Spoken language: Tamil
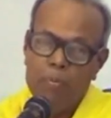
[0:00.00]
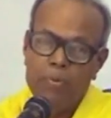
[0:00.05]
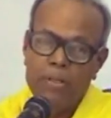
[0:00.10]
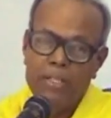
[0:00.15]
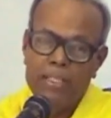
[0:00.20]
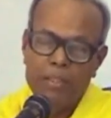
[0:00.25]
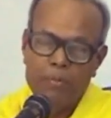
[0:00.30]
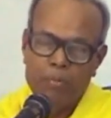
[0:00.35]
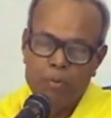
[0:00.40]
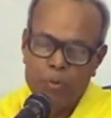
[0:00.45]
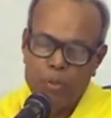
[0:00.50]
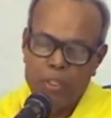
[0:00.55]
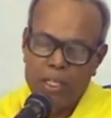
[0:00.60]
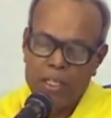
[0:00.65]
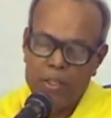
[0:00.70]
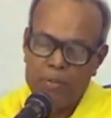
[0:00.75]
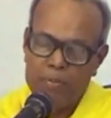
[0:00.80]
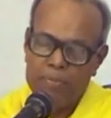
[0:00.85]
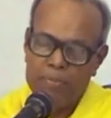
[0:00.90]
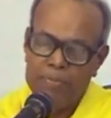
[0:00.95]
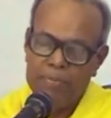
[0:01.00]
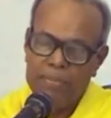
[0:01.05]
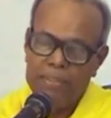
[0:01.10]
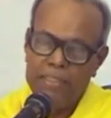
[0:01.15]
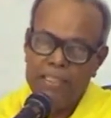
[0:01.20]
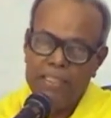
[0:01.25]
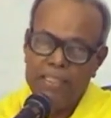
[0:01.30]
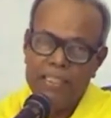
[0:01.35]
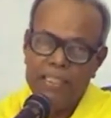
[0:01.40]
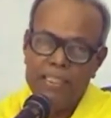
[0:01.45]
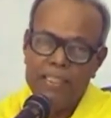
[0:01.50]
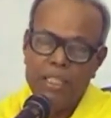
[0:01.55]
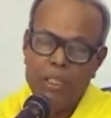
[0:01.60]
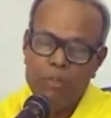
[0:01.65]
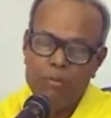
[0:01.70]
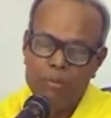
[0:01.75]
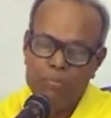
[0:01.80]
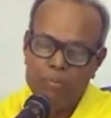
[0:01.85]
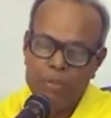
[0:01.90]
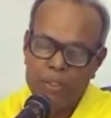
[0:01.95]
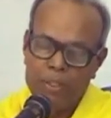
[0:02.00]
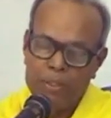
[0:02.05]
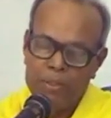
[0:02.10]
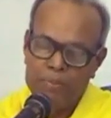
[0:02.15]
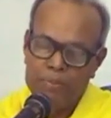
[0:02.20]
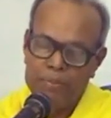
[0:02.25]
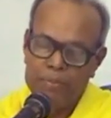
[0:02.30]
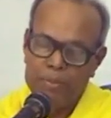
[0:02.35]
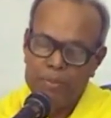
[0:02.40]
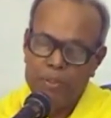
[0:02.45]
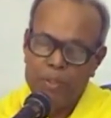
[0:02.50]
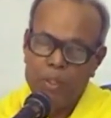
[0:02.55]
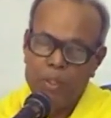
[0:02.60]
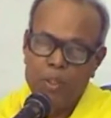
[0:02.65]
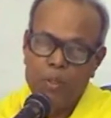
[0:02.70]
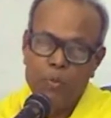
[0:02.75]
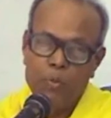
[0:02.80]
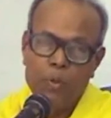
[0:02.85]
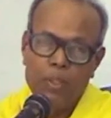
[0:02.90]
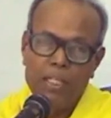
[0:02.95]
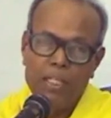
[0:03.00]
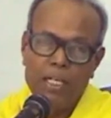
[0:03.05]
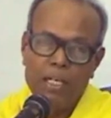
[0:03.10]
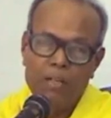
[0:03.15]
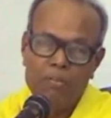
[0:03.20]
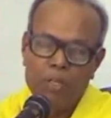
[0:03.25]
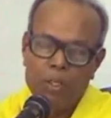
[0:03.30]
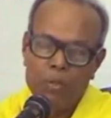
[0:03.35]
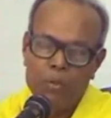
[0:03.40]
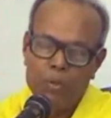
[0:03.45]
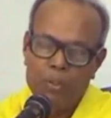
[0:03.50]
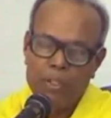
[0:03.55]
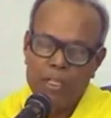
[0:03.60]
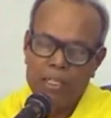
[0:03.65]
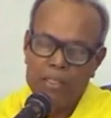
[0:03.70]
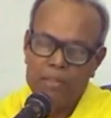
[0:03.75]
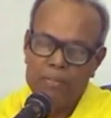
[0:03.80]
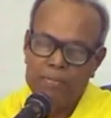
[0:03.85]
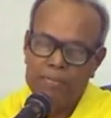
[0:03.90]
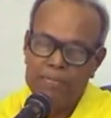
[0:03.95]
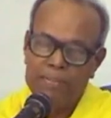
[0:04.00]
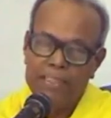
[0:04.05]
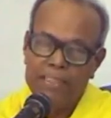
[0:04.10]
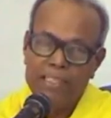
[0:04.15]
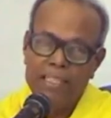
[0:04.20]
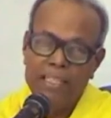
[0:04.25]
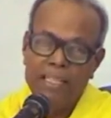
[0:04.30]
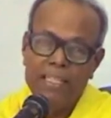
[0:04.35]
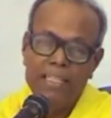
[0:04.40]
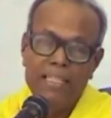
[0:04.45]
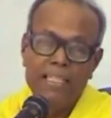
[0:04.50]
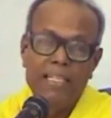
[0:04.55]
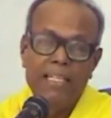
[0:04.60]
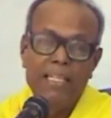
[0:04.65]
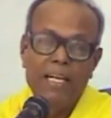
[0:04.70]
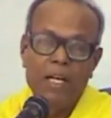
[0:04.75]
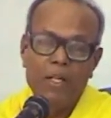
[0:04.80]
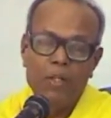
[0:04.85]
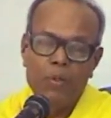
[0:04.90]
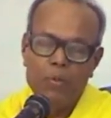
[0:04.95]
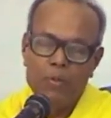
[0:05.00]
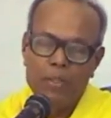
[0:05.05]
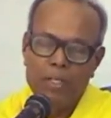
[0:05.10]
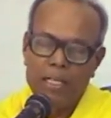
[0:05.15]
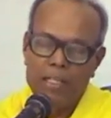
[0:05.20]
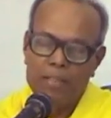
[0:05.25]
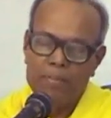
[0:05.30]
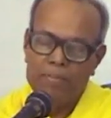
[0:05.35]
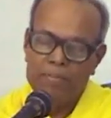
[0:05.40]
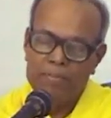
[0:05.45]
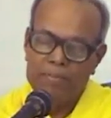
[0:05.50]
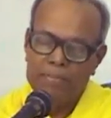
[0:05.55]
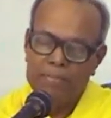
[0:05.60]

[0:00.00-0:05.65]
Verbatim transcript: பெருந்தன்மை உண்டாகும் செல்வம் பெருகும் நோயில்லா வாழ்வு உண்டாகும் நீடி ஆயுள் உண்டாகும்